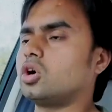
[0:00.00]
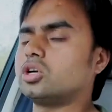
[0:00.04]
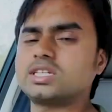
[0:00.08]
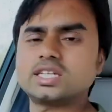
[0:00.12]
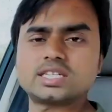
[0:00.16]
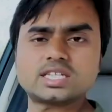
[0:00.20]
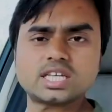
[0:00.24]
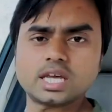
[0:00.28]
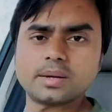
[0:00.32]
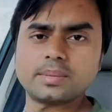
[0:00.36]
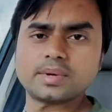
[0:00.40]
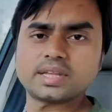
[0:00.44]
और
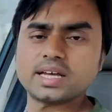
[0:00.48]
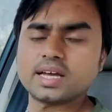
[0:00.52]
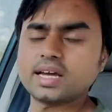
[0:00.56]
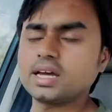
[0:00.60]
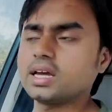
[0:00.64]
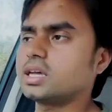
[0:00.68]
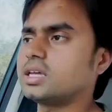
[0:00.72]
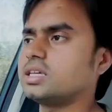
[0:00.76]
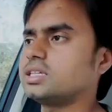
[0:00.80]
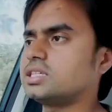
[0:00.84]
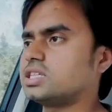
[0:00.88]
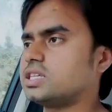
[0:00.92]
जैसा कि
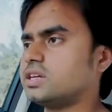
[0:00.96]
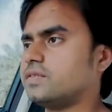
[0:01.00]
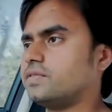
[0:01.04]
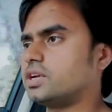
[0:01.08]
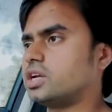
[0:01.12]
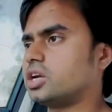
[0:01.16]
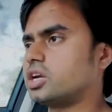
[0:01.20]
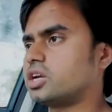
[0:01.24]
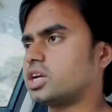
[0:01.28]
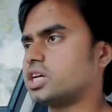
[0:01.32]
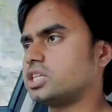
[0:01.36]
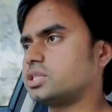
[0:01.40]
बताया कि सी
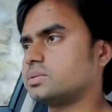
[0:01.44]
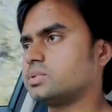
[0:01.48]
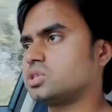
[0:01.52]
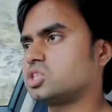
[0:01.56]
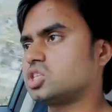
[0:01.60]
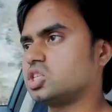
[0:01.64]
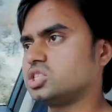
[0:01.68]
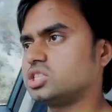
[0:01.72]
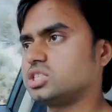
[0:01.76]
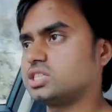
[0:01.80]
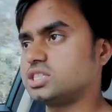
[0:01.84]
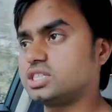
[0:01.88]

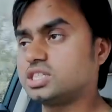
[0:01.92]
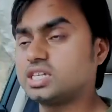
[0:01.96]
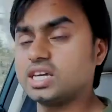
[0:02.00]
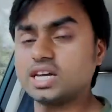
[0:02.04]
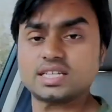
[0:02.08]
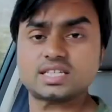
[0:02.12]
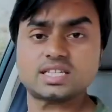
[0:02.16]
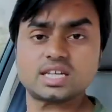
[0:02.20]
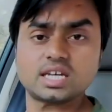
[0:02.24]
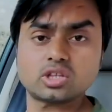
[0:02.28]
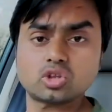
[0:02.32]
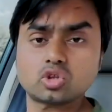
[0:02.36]
ट्रांसमिशन
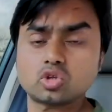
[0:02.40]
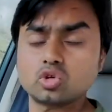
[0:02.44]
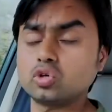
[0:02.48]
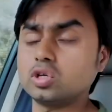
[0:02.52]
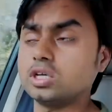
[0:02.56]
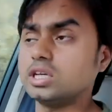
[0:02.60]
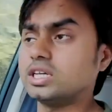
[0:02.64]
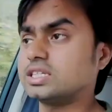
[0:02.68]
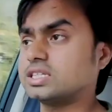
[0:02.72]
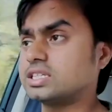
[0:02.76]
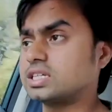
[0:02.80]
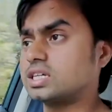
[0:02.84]
जैसा
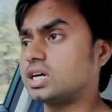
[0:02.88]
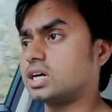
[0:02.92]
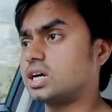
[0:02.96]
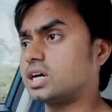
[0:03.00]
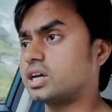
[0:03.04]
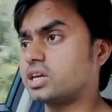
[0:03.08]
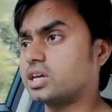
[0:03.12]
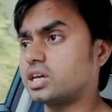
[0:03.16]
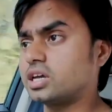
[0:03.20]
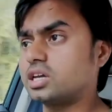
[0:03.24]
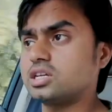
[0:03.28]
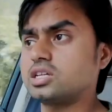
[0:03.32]
तो इसका
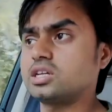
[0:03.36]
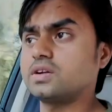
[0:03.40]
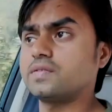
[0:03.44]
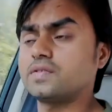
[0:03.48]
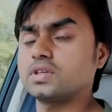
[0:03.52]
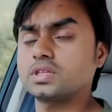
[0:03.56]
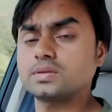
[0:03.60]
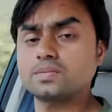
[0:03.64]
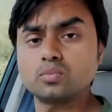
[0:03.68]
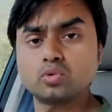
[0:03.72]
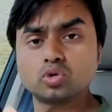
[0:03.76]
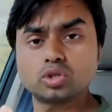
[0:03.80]
गियर
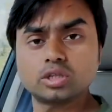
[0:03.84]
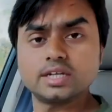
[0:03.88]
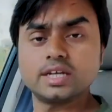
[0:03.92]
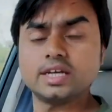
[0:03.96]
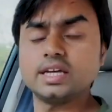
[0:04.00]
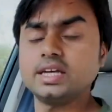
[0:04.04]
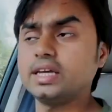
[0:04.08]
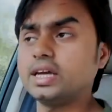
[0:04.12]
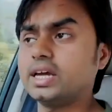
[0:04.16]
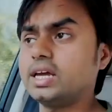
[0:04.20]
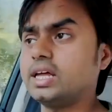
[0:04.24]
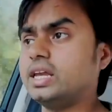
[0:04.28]
शिफ्ट स्मूथ
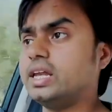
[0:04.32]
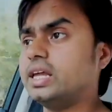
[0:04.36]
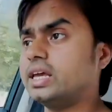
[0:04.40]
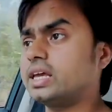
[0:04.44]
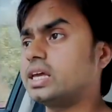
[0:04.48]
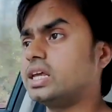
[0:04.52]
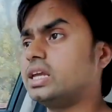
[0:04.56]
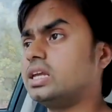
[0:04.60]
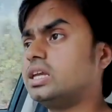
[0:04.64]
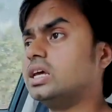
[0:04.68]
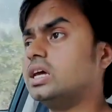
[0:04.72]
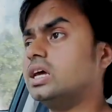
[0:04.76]
नहीं है
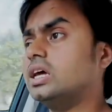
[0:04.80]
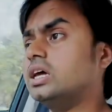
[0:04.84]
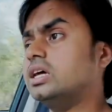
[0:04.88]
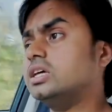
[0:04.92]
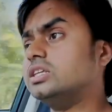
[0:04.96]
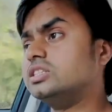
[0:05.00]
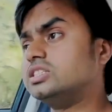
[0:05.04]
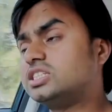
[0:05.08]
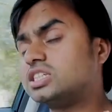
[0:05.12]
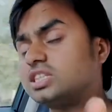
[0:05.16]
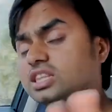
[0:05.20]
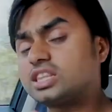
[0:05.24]
लेकिन
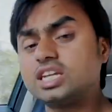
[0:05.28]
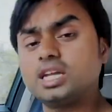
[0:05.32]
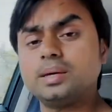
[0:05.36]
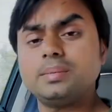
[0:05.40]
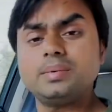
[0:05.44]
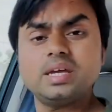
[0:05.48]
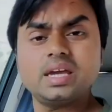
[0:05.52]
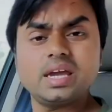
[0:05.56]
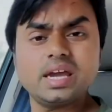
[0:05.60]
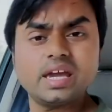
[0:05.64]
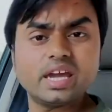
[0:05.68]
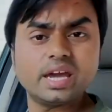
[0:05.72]
जितने
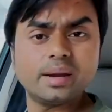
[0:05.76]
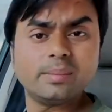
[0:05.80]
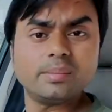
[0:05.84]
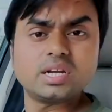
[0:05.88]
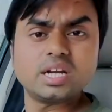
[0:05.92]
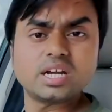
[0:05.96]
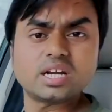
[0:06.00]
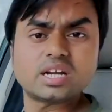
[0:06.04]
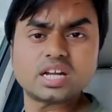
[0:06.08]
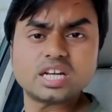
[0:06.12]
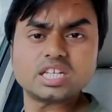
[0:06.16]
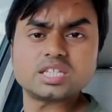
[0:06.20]
भी ए
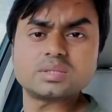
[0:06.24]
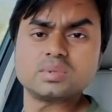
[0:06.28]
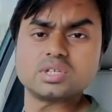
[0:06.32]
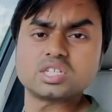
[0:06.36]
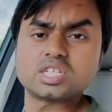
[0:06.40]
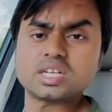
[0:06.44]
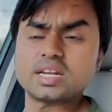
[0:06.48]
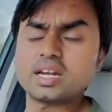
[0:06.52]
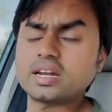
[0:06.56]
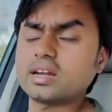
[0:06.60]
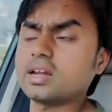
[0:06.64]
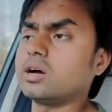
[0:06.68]

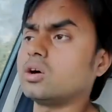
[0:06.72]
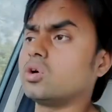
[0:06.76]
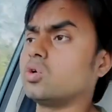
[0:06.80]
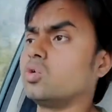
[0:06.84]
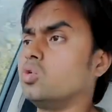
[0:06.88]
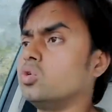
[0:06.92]
ट्रांसमिशन है ना